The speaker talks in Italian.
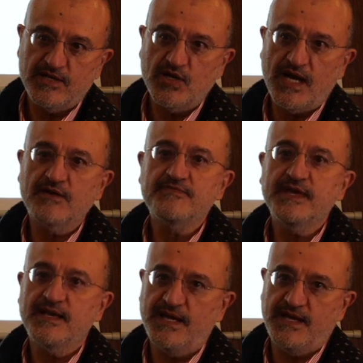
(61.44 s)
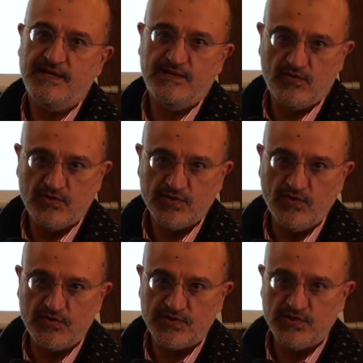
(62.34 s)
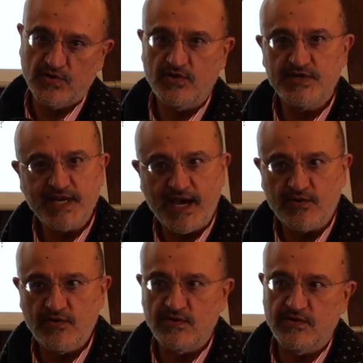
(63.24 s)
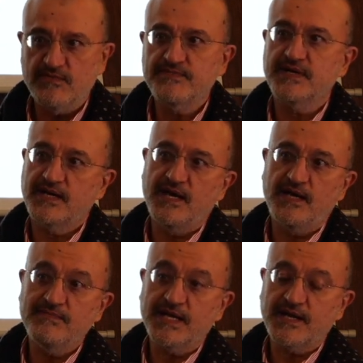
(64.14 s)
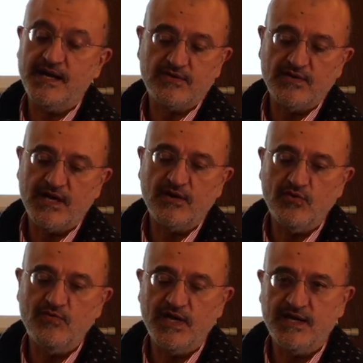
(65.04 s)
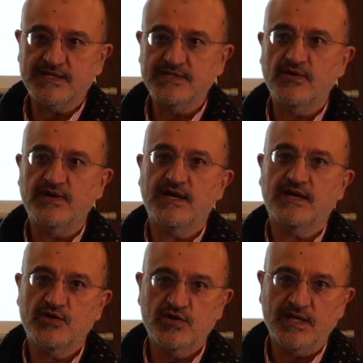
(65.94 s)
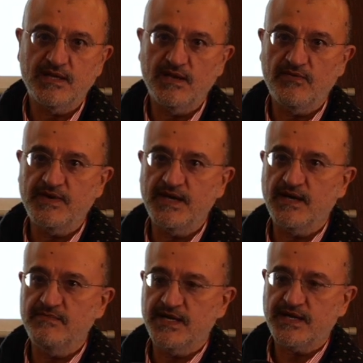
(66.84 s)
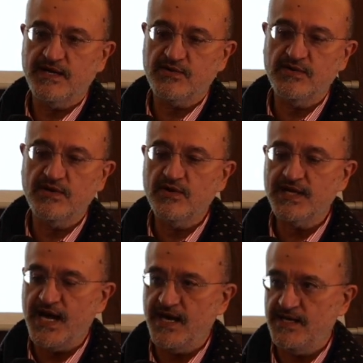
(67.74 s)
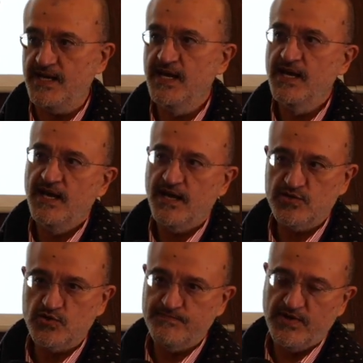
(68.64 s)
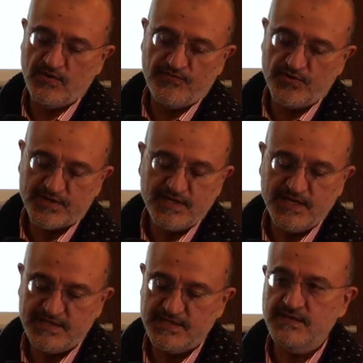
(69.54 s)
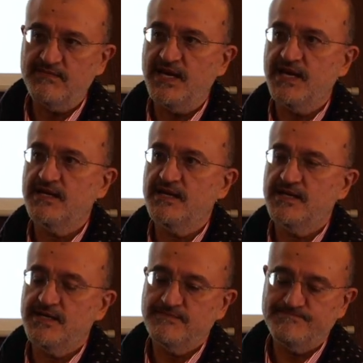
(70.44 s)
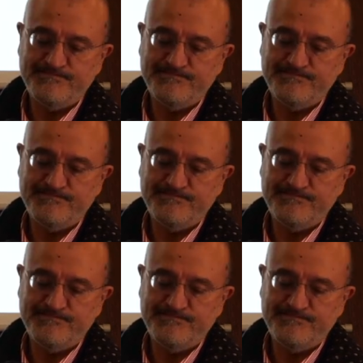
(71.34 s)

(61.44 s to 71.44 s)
già alla fine dello scorso secolo, perché il mercato della comunicazione scientifica, il mercato editoriale, ha subito fortissime eh,